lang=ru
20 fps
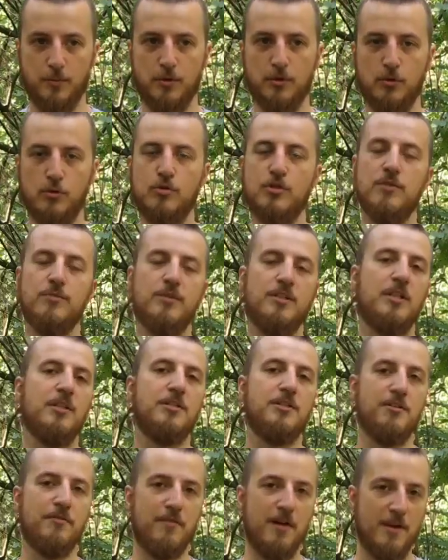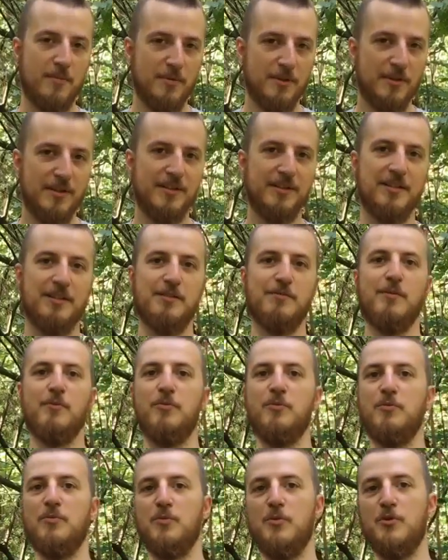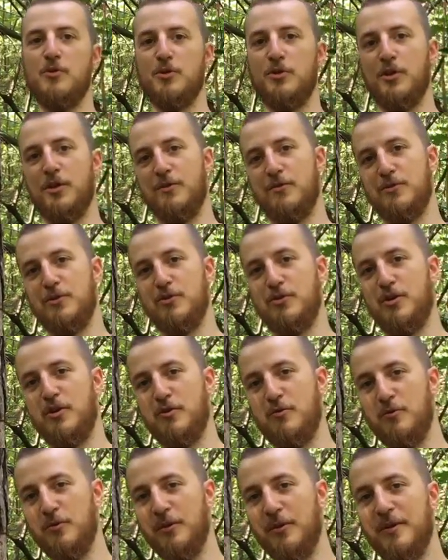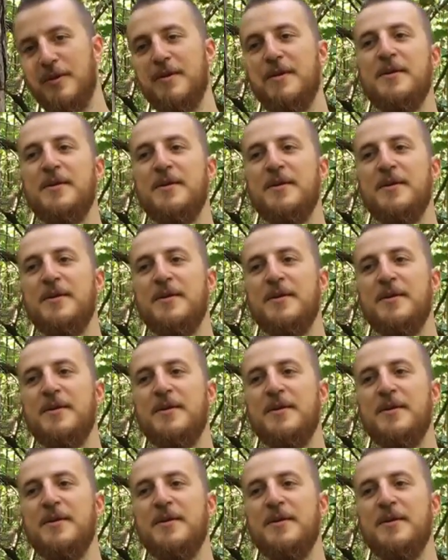подручными средствами, да, если вам больше нравится жаргон.